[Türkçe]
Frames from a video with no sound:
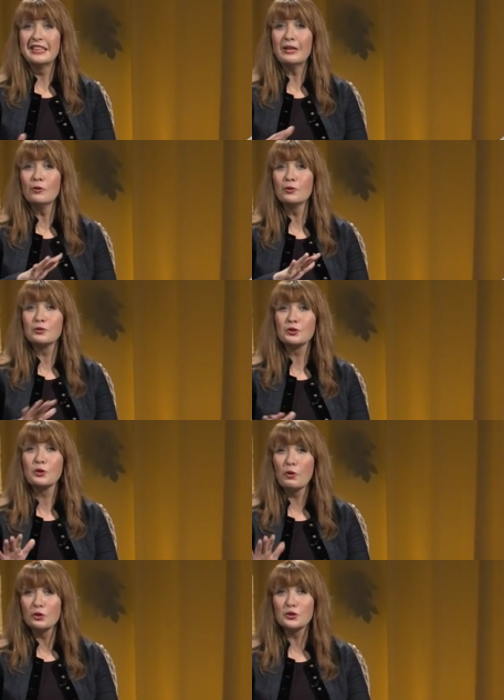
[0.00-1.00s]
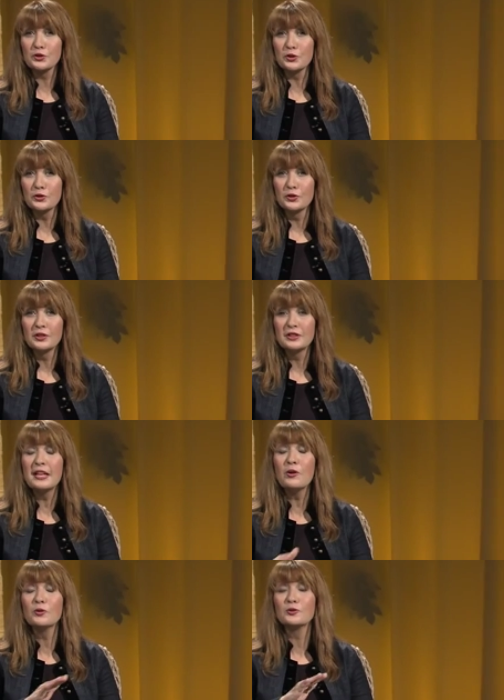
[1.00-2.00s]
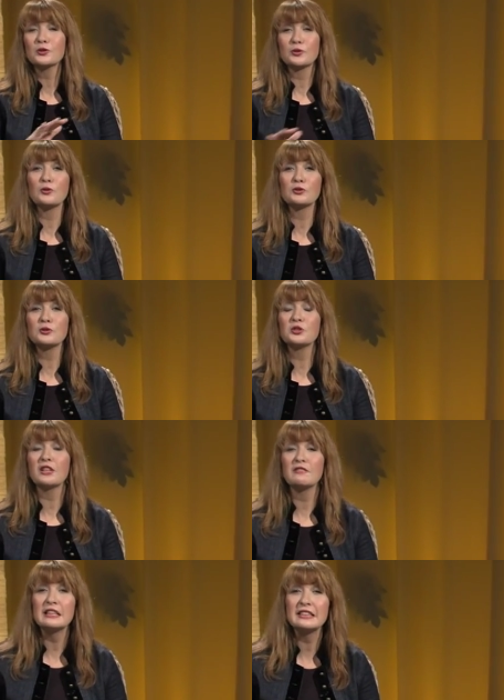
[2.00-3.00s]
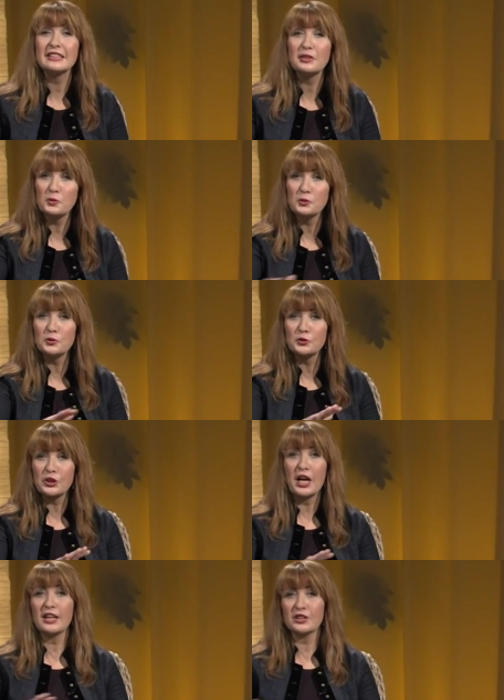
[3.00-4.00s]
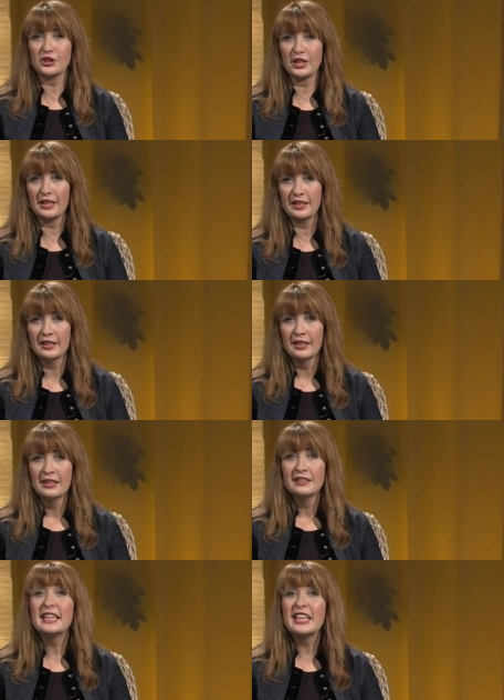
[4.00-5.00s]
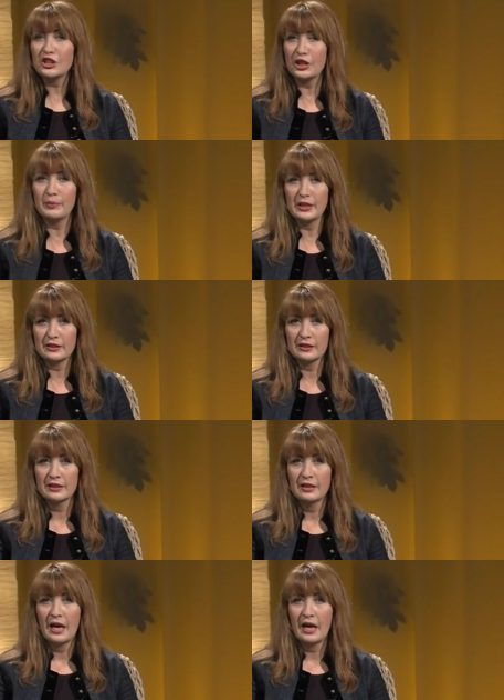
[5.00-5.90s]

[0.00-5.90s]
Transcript: Ne olursa olsun, ne olursa olsun çevrenizde gördüğünüz her şeye değişebilir.